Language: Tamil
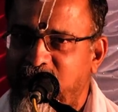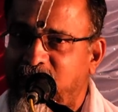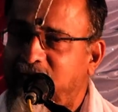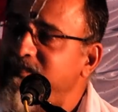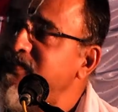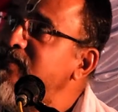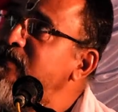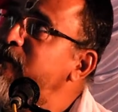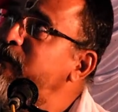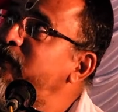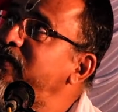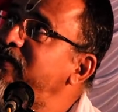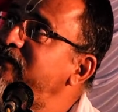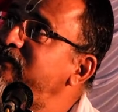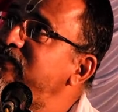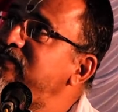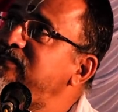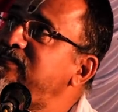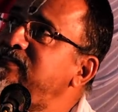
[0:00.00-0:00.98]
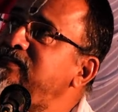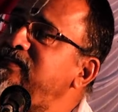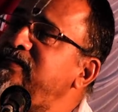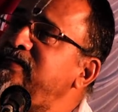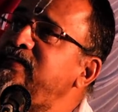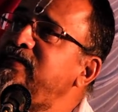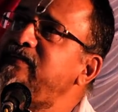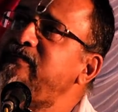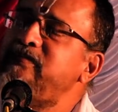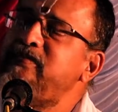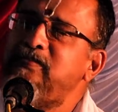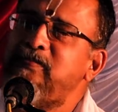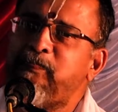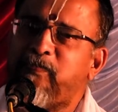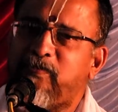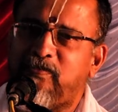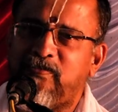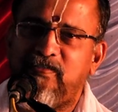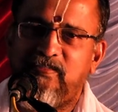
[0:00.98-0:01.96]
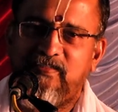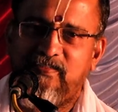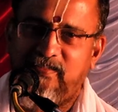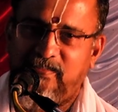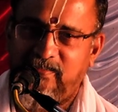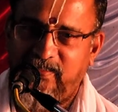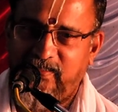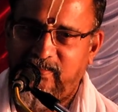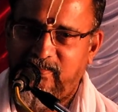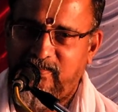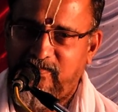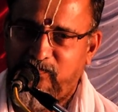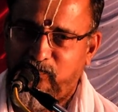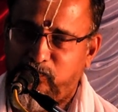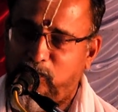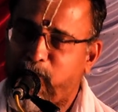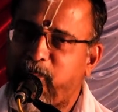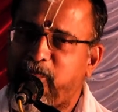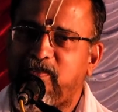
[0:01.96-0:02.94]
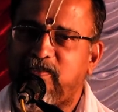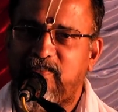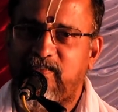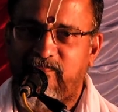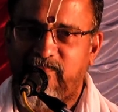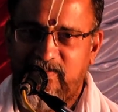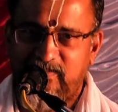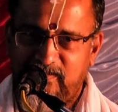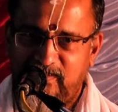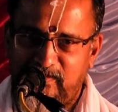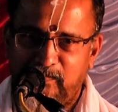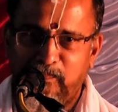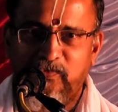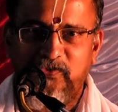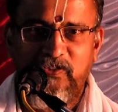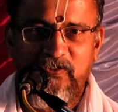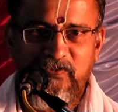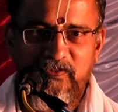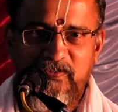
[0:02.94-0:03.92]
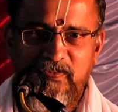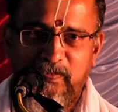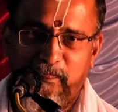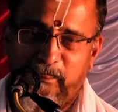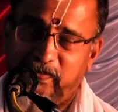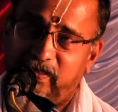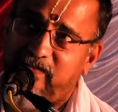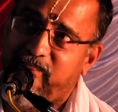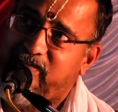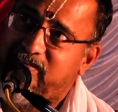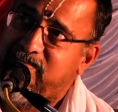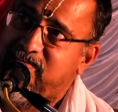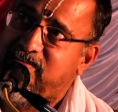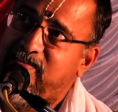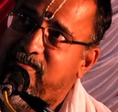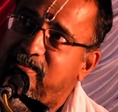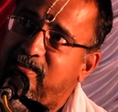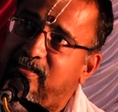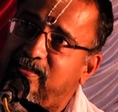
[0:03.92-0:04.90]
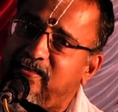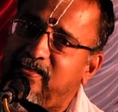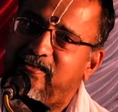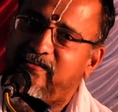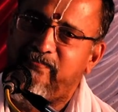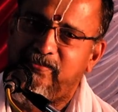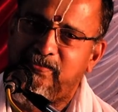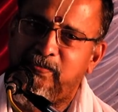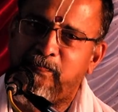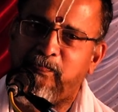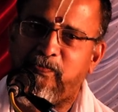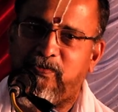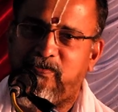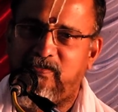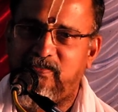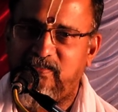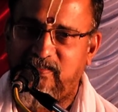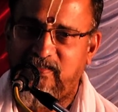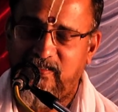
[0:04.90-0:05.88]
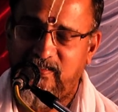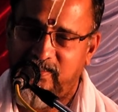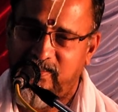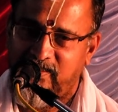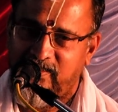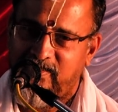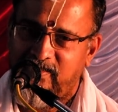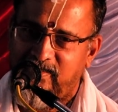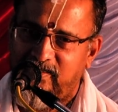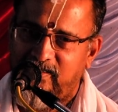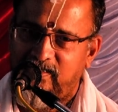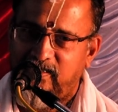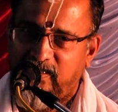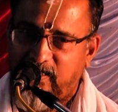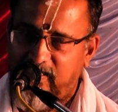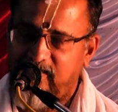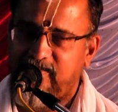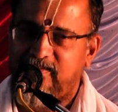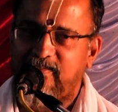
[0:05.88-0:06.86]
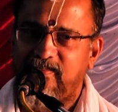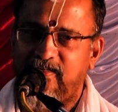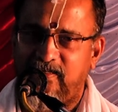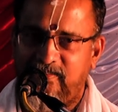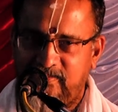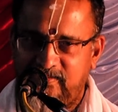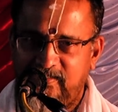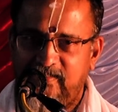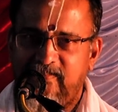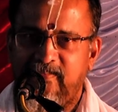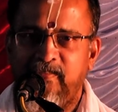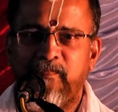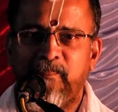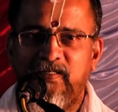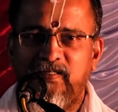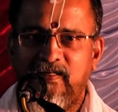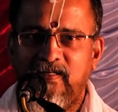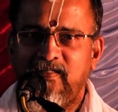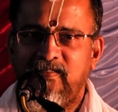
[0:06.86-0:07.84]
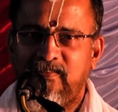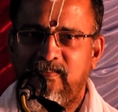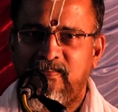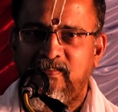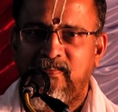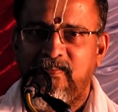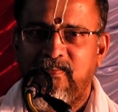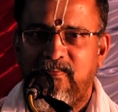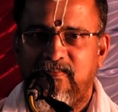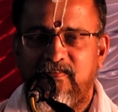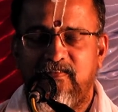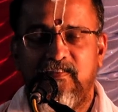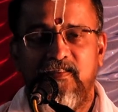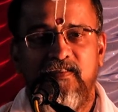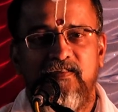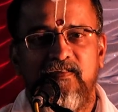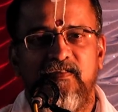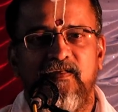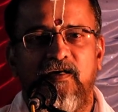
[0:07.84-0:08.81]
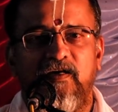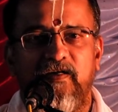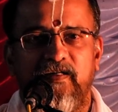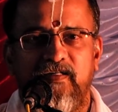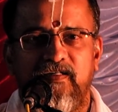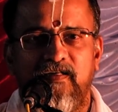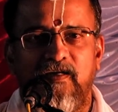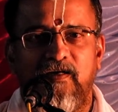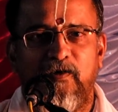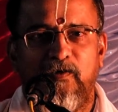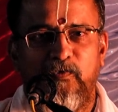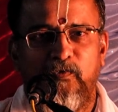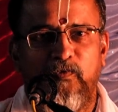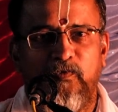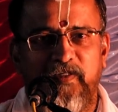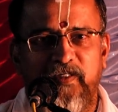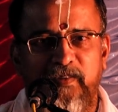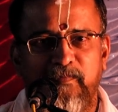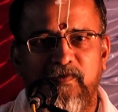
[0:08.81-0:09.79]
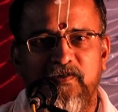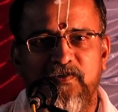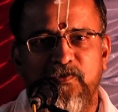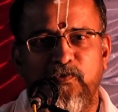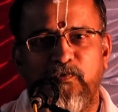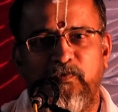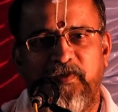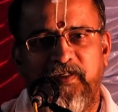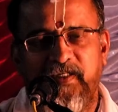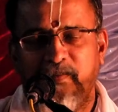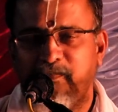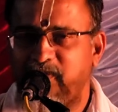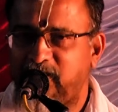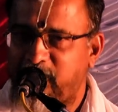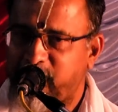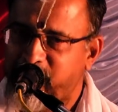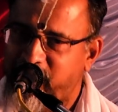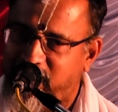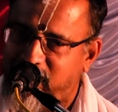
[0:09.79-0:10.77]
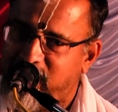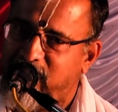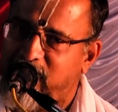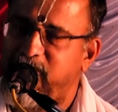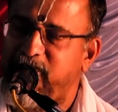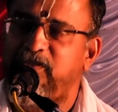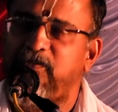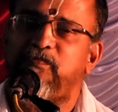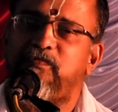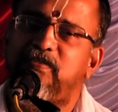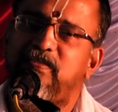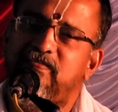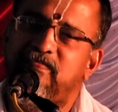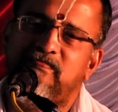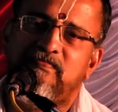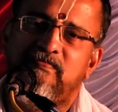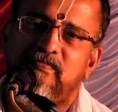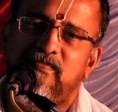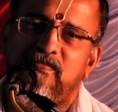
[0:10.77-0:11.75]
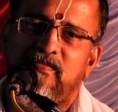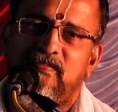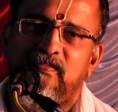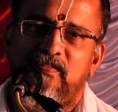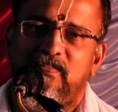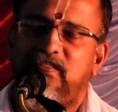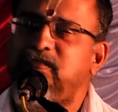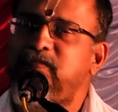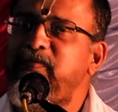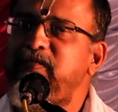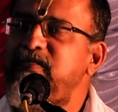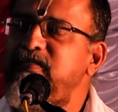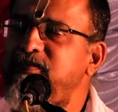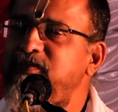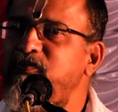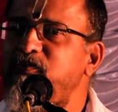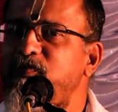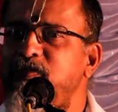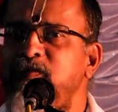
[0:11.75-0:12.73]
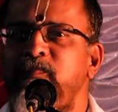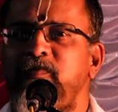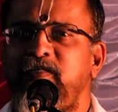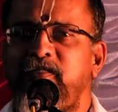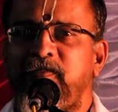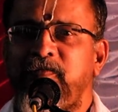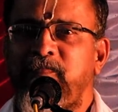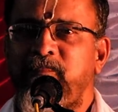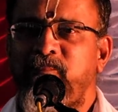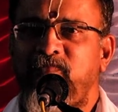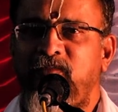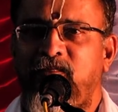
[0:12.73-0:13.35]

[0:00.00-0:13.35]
அவன் தான் பேர் வச்சுட்டே வந்து பிறந்திருக்கானே சொப்பனத்தில் வந்தது முதற்கொண்டு பேர் வச்சுட்டே வந்து பிறந்திருக்கானே அடுத்ததான் நிருசிம்மனா தீர்காயில் ஆரோக்கியமாக சௌக்கியமாக இருப்பான் அப்படின்னு விட்டார் இதுக்கு மேலே என்ன சொல்ல முடியும்